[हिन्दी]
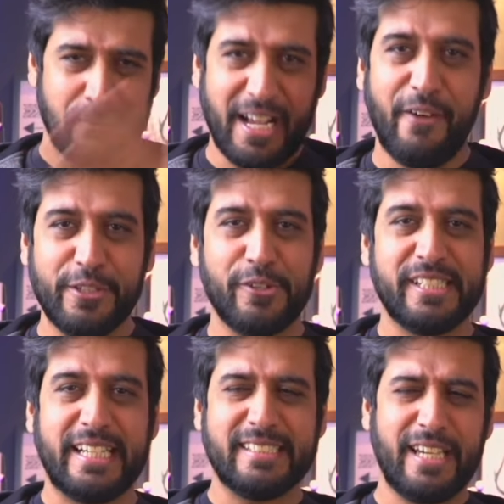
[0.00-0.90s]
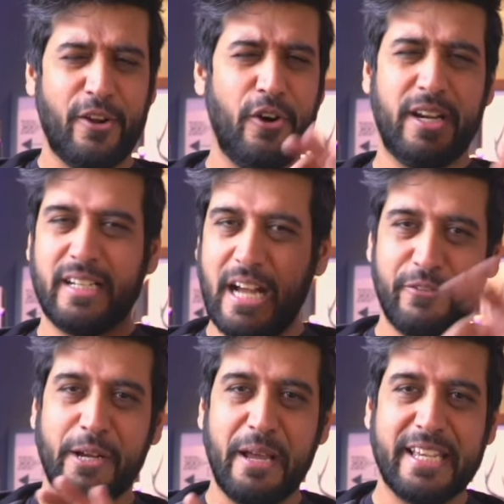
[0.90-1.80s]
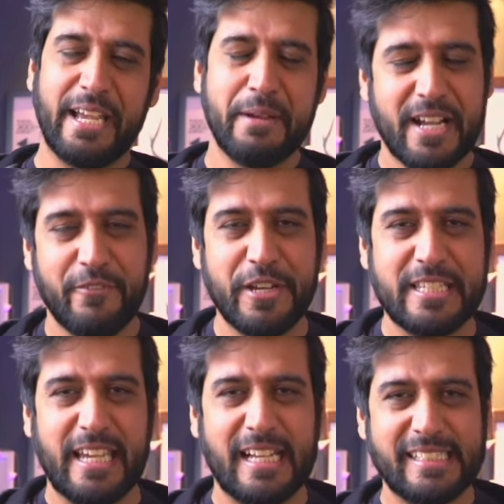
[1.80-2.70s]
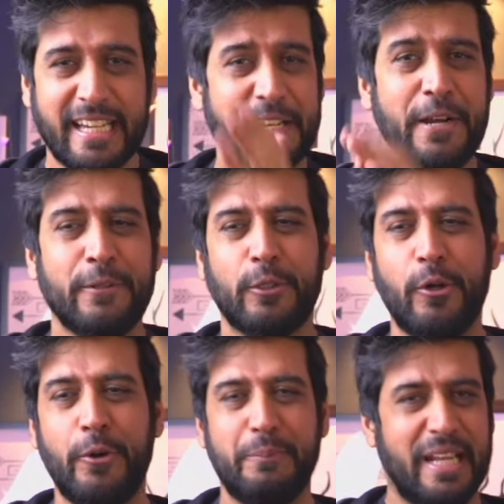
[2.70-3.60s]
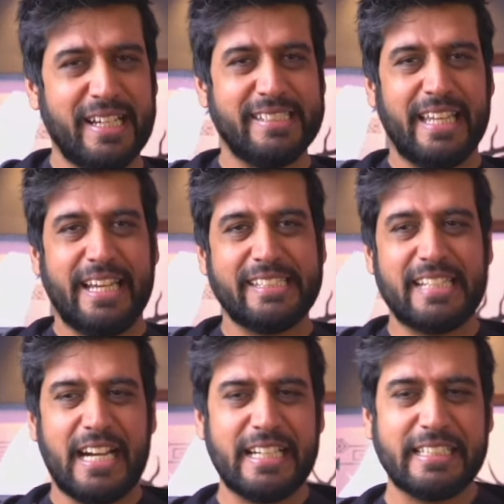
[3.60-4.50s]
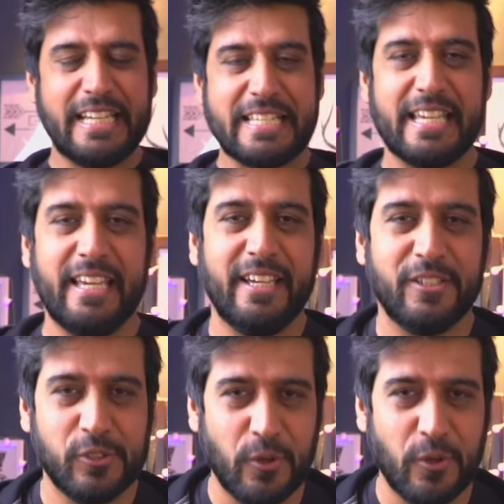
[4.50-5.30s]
मैं काफ़ी दिनों से टेस्ट कर रहा हूँ और काफ़ी कमाल की गेम है काफ़ी अच्छी खासी है तो बिना किसी तरीके स्टार्ट करते हैं इसकी जो